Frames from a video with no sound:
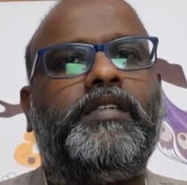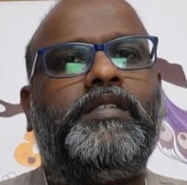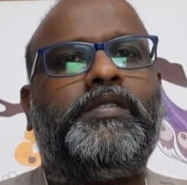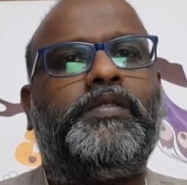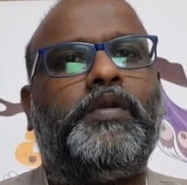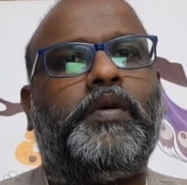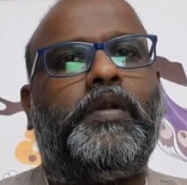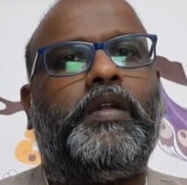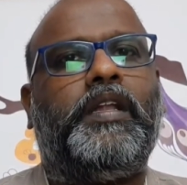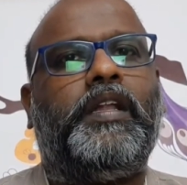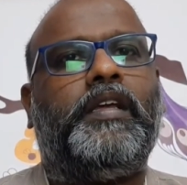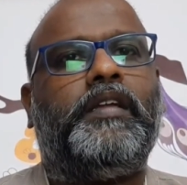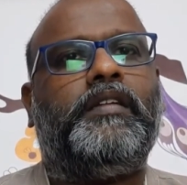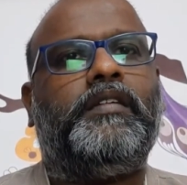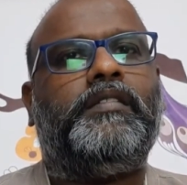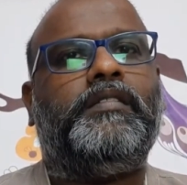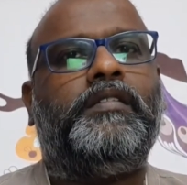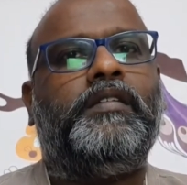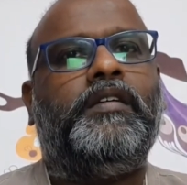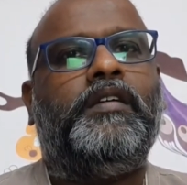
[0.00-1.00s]
స్టోరీ లైన్
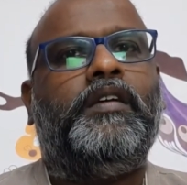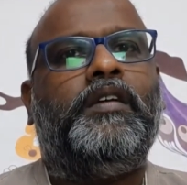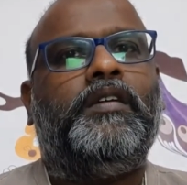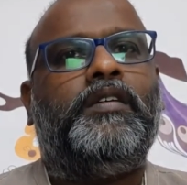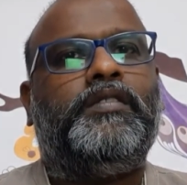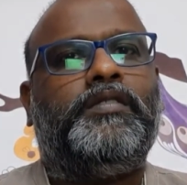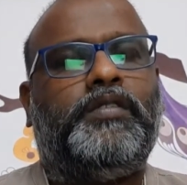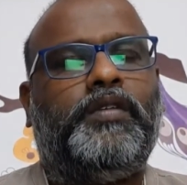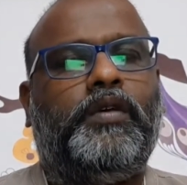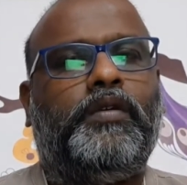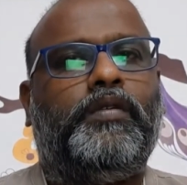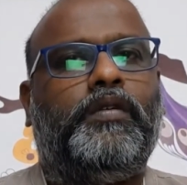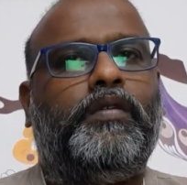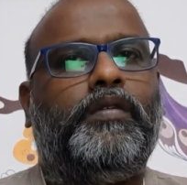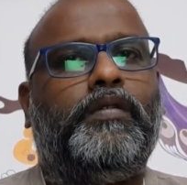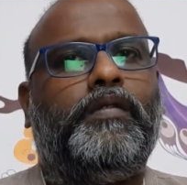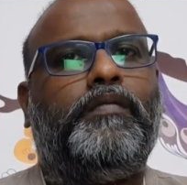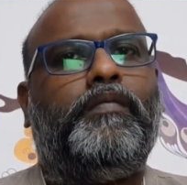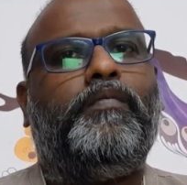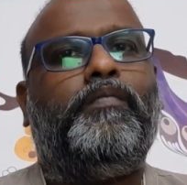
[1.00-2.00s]
సో
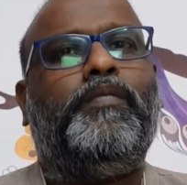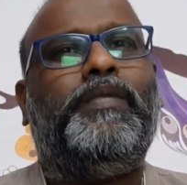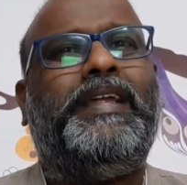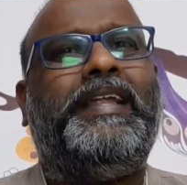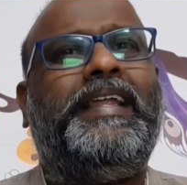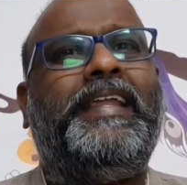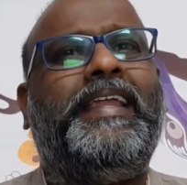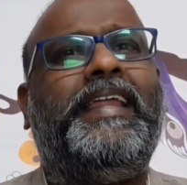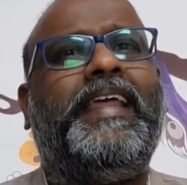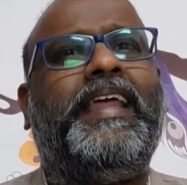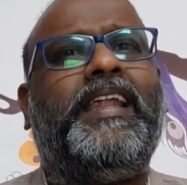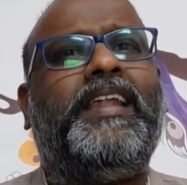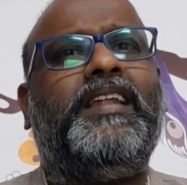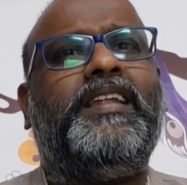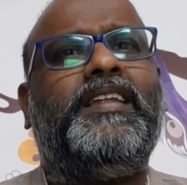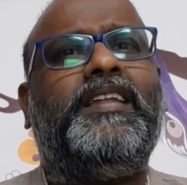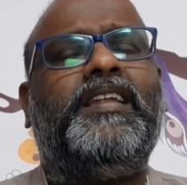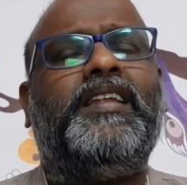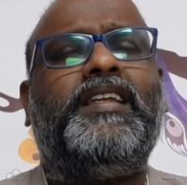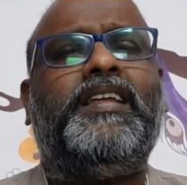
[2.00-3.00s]
ఇండియన్
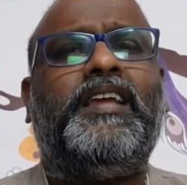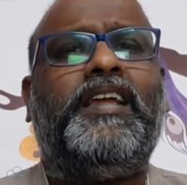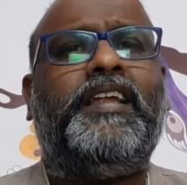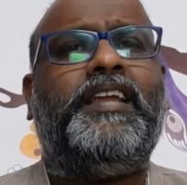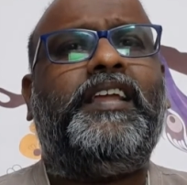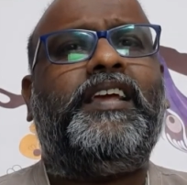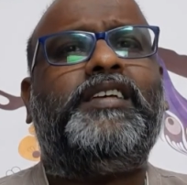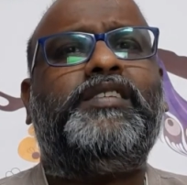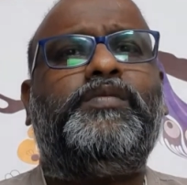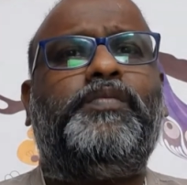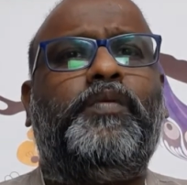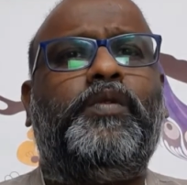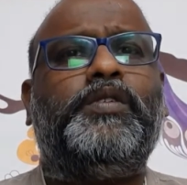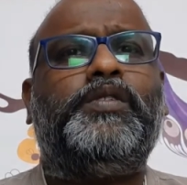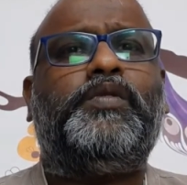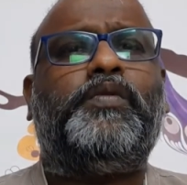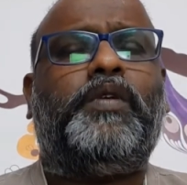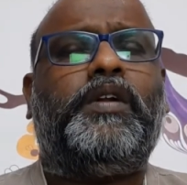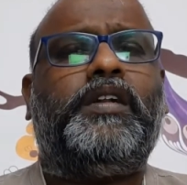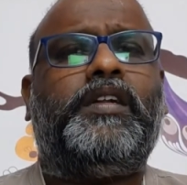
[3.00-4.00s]
ఇండియాస్
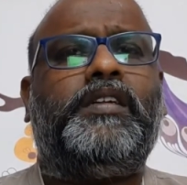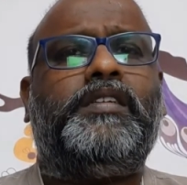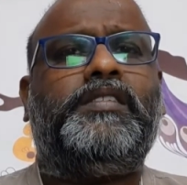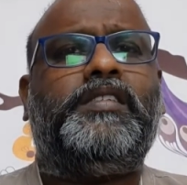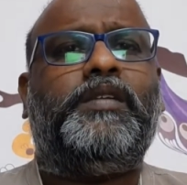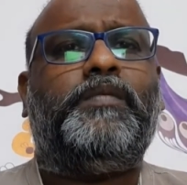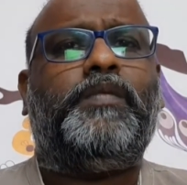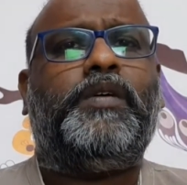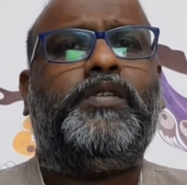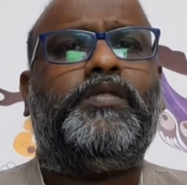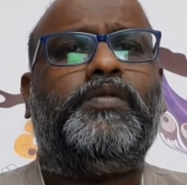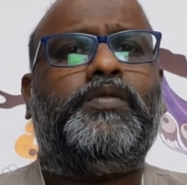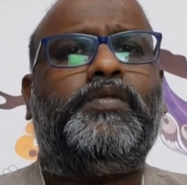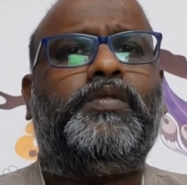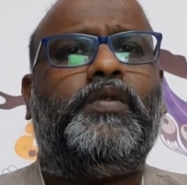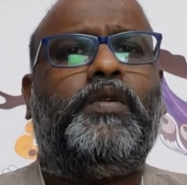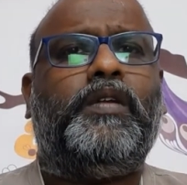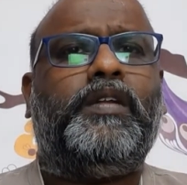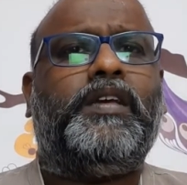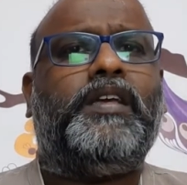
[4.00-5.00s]
మోస్ట్ వాంటెడ్ సినిమా చూసిన
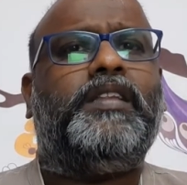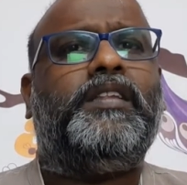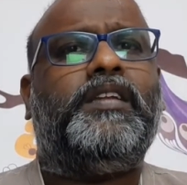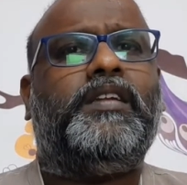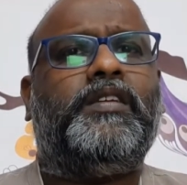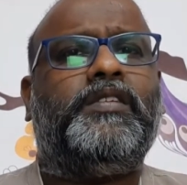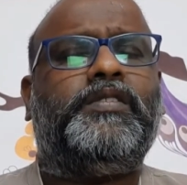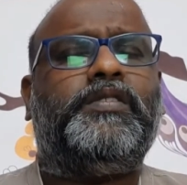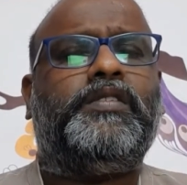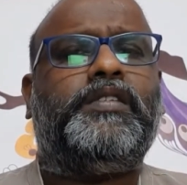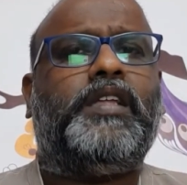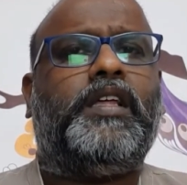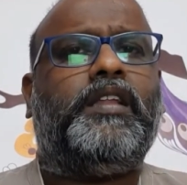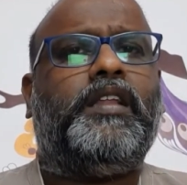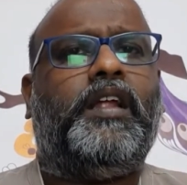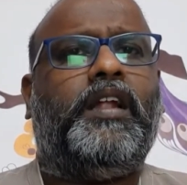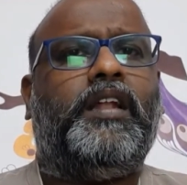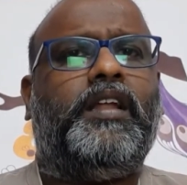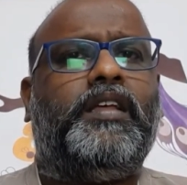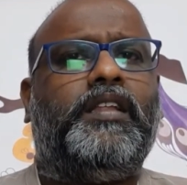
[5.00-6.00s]
వాళ్ళకి ఇది
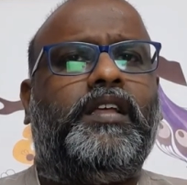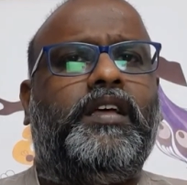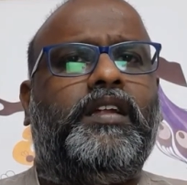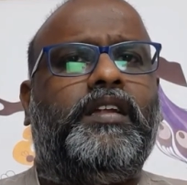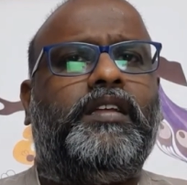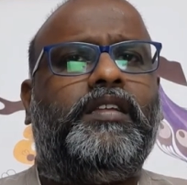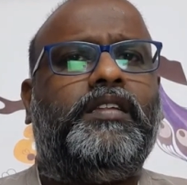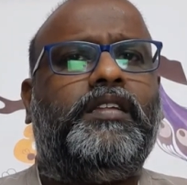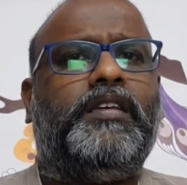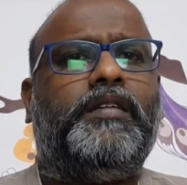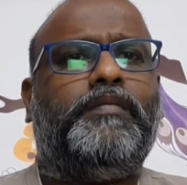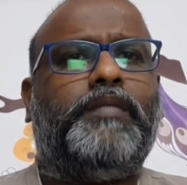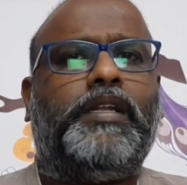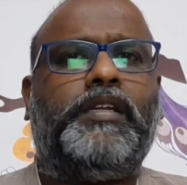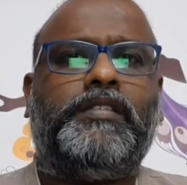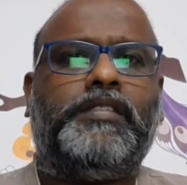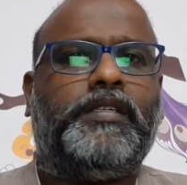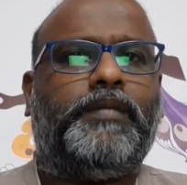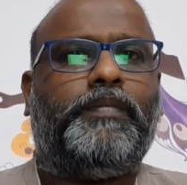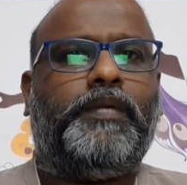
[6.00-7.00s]
నచ్చుతుందా లేదా అనేది మనం
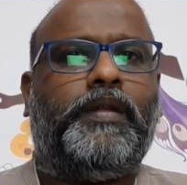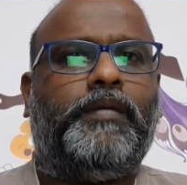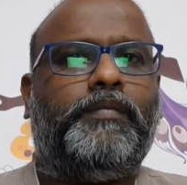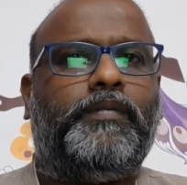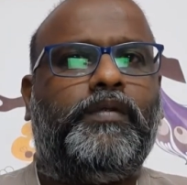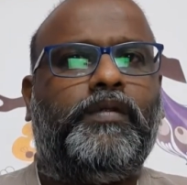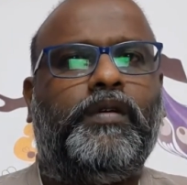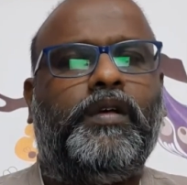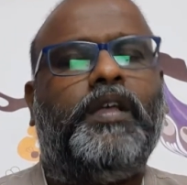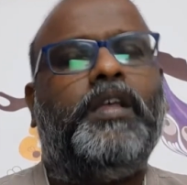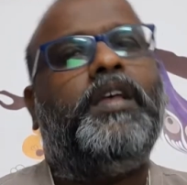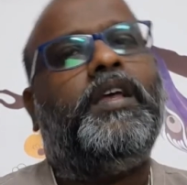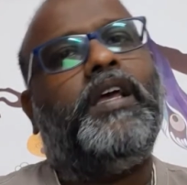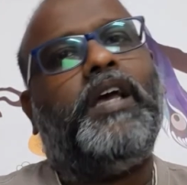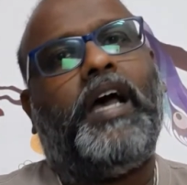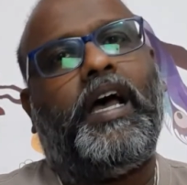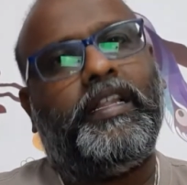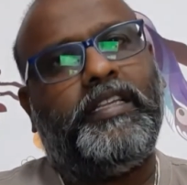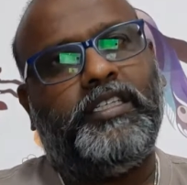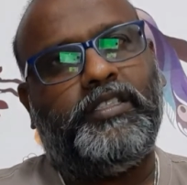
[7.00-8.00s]
చెప్పలేము
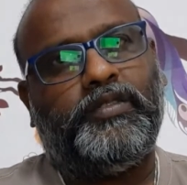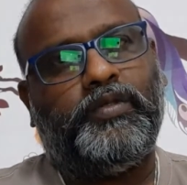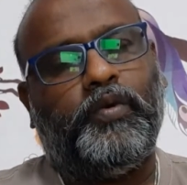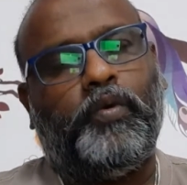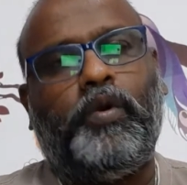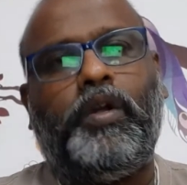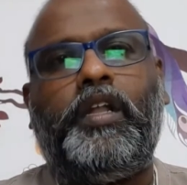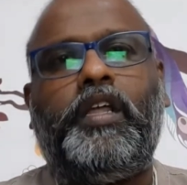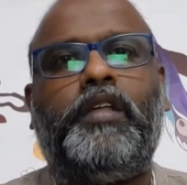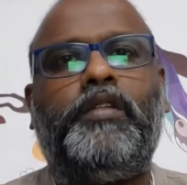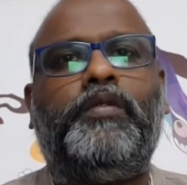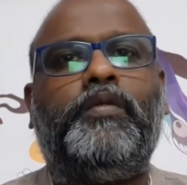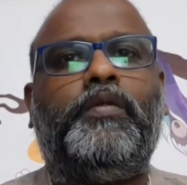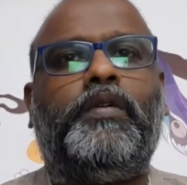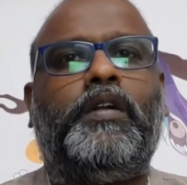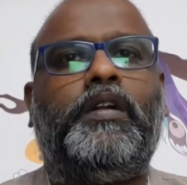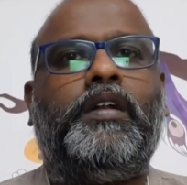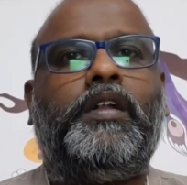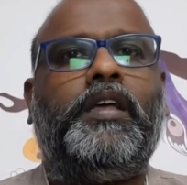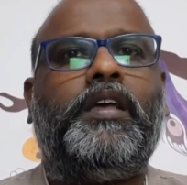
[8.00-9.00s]
అది చూడలేదు
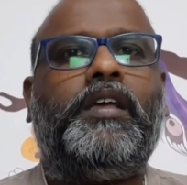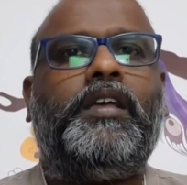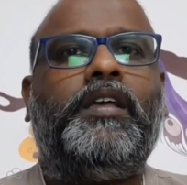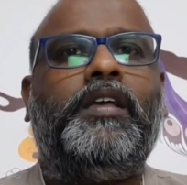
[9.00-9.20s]
అంటే